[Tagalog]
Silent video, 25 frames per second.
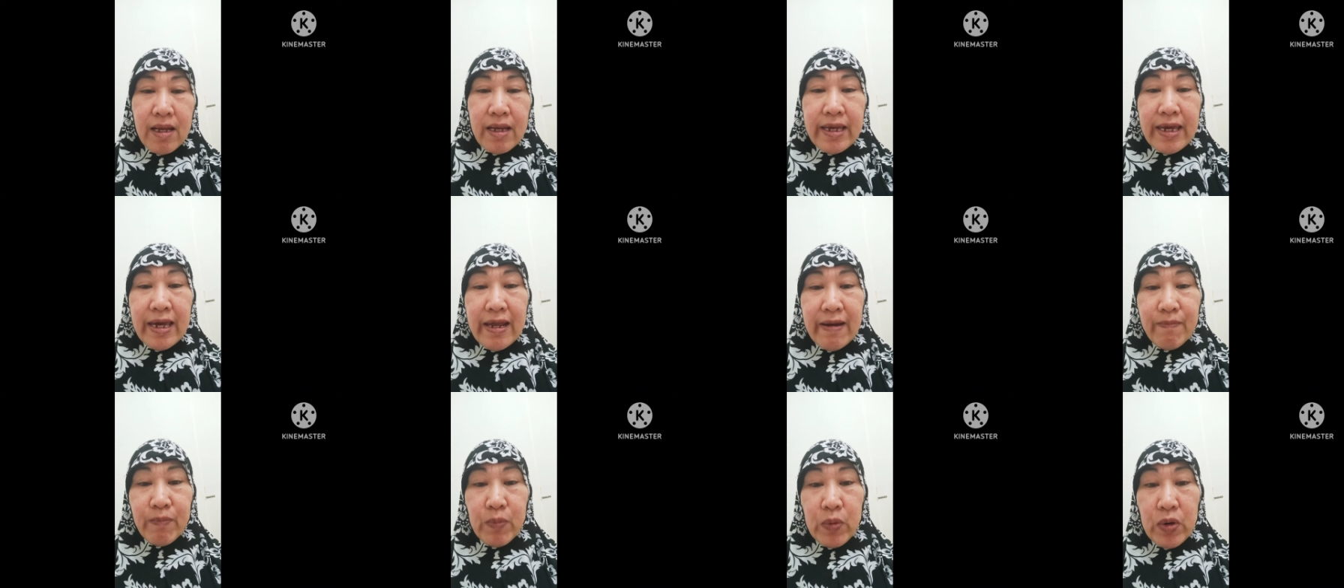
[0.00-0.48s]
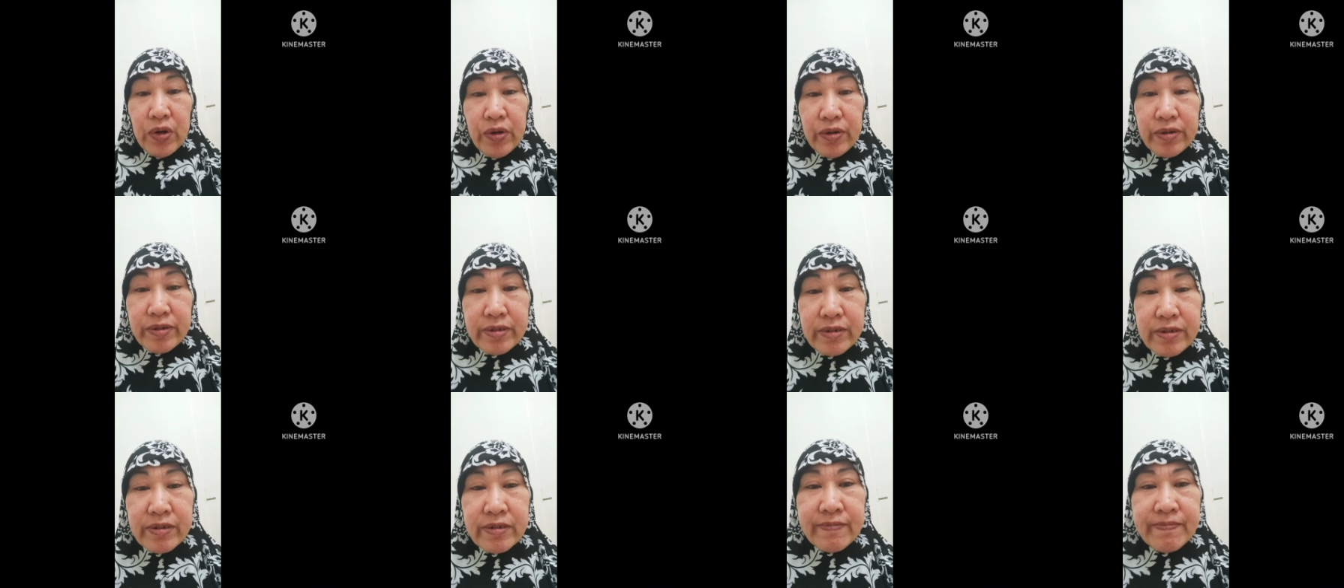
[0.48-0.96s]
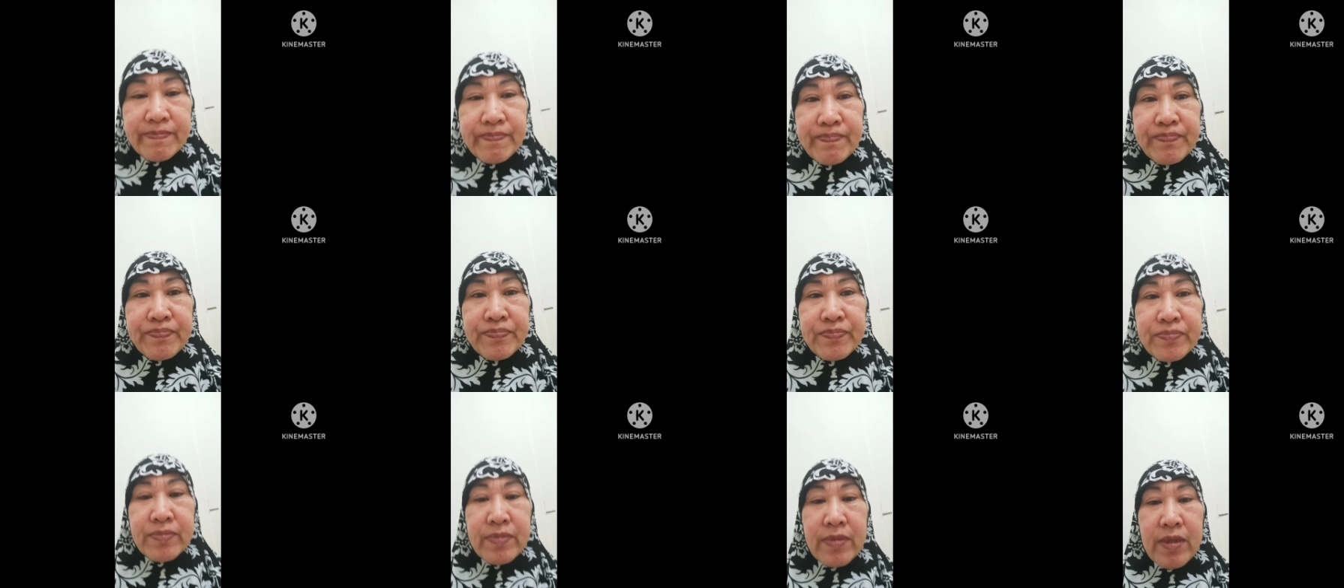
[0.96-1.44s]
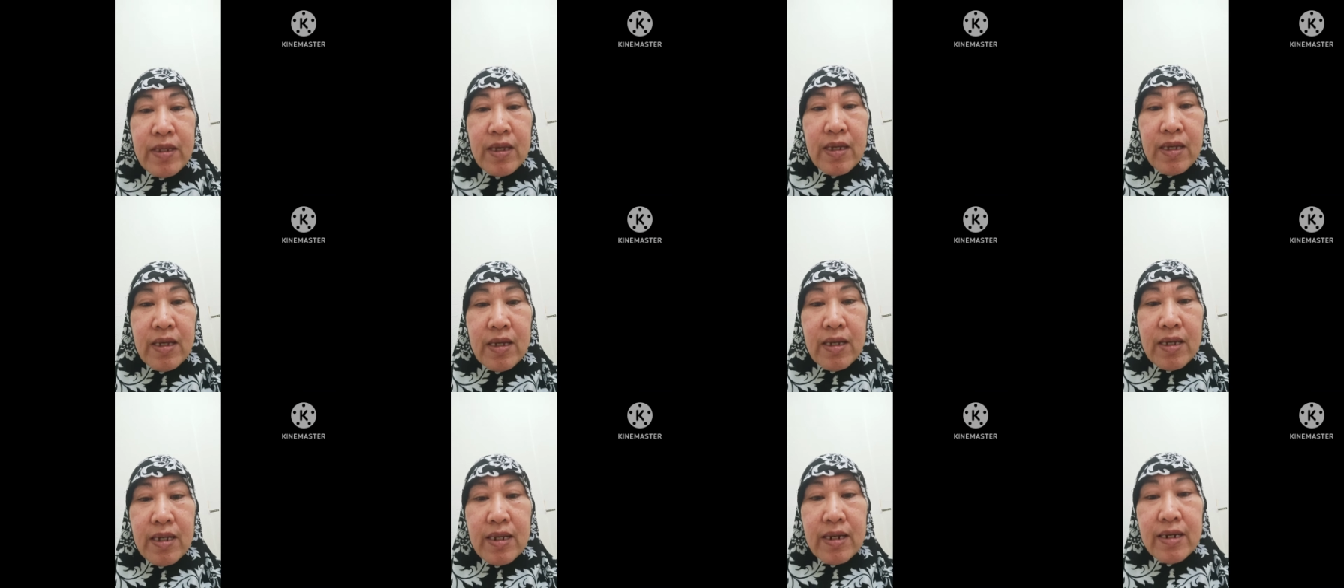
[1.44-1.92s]
Ayan po.
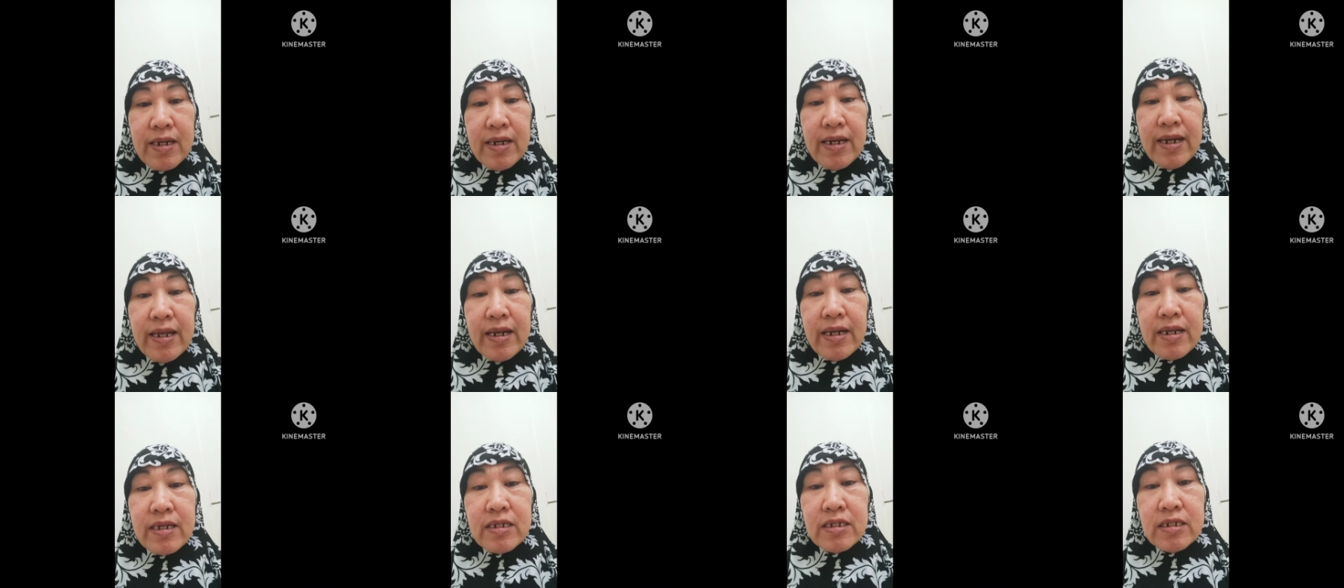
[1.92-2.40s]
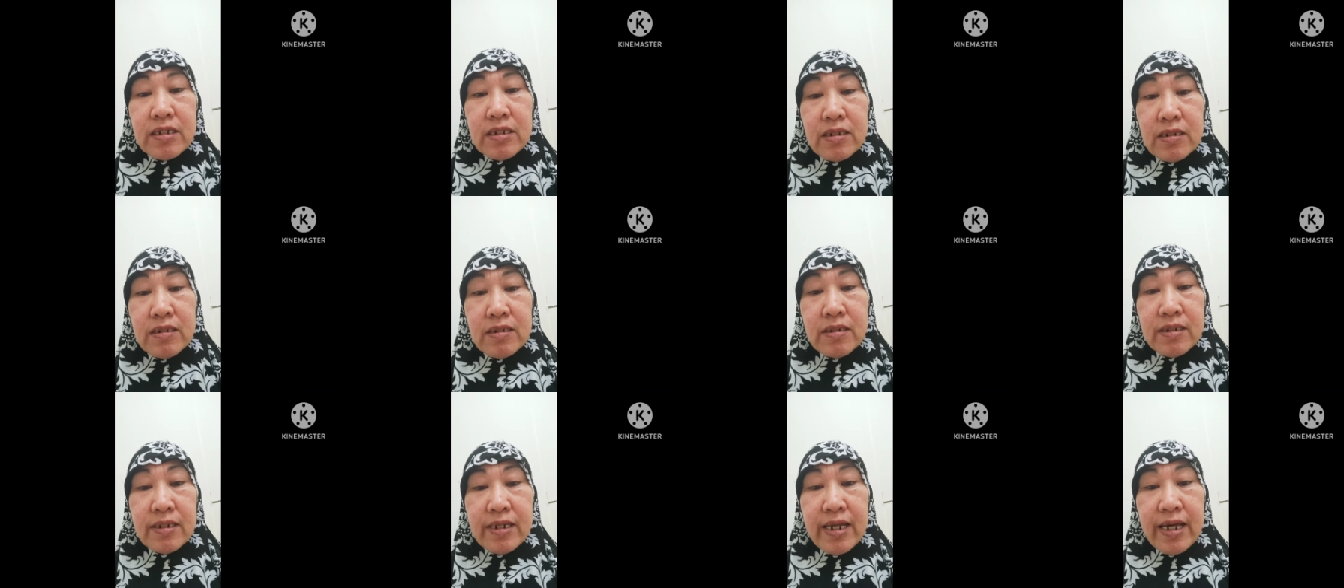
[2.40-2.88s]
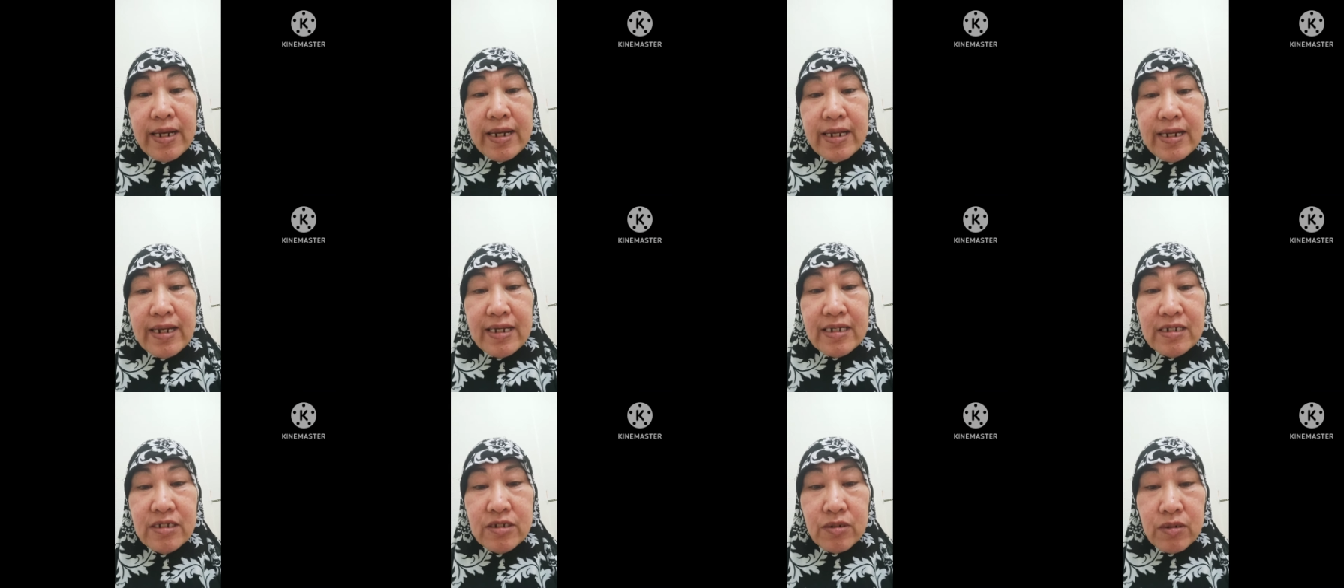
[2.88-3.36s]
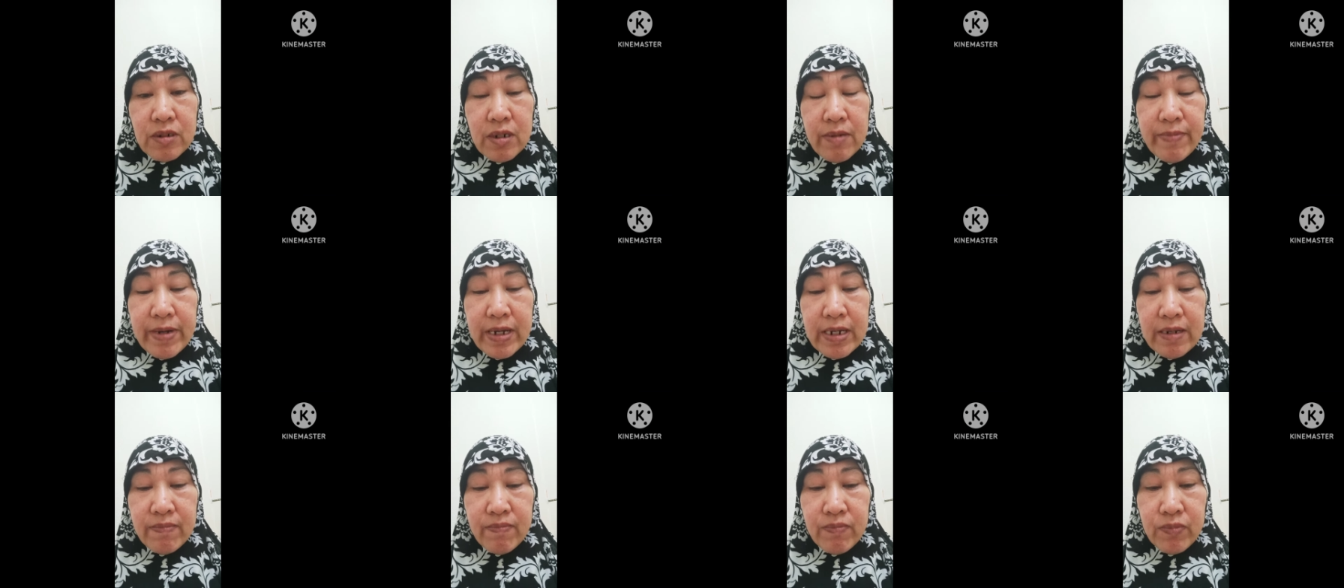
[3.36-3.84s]
Narinig, narinig nyo
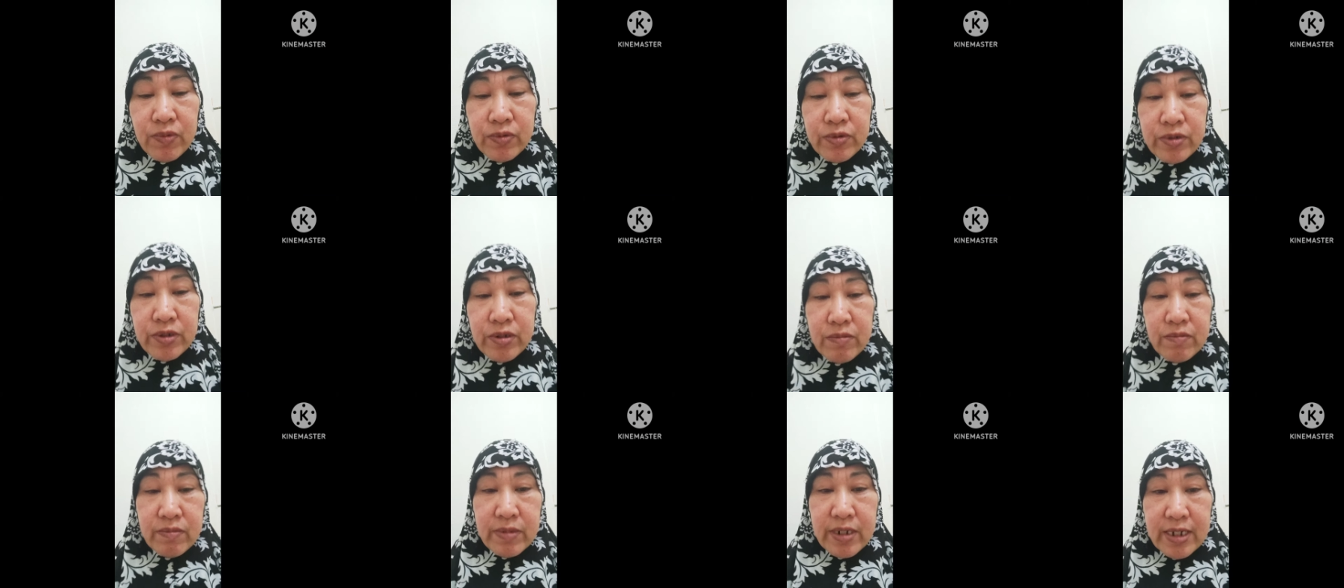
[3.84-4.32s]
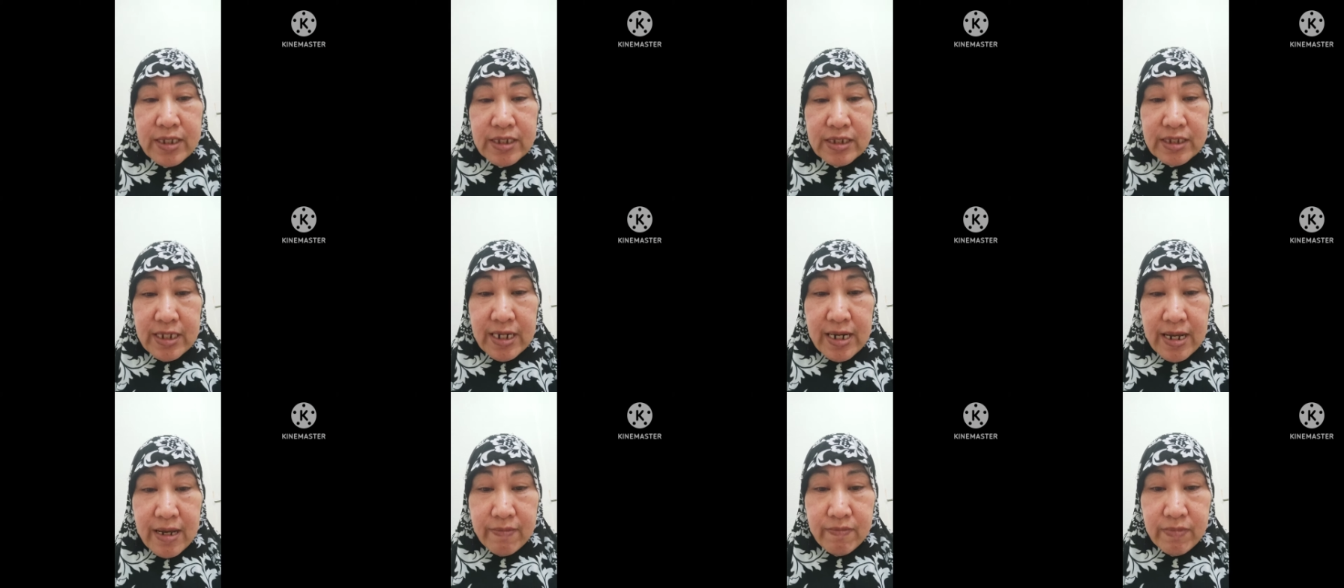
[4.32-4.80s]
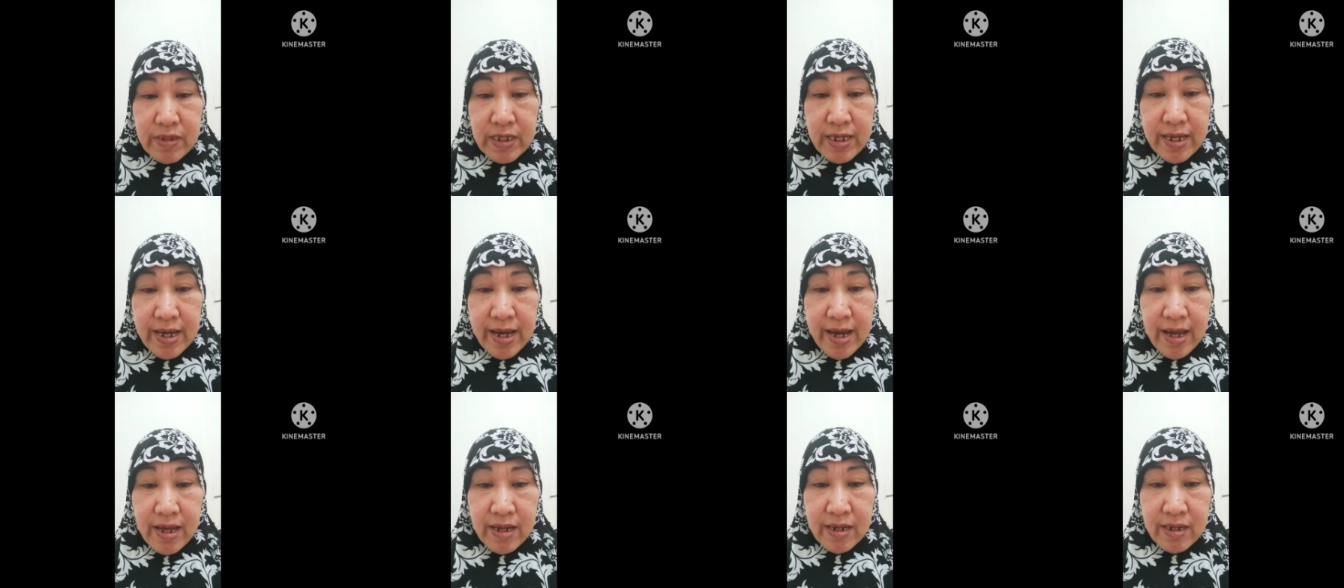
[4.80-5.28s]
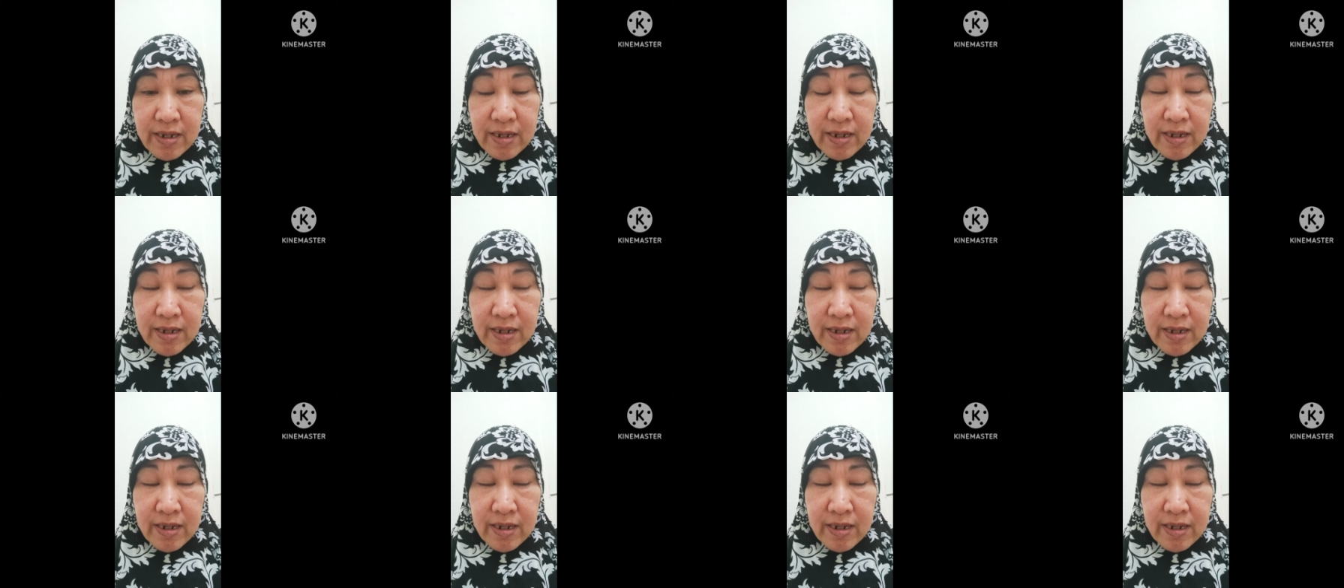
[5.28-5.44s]
naman po yung mga sinabi niya.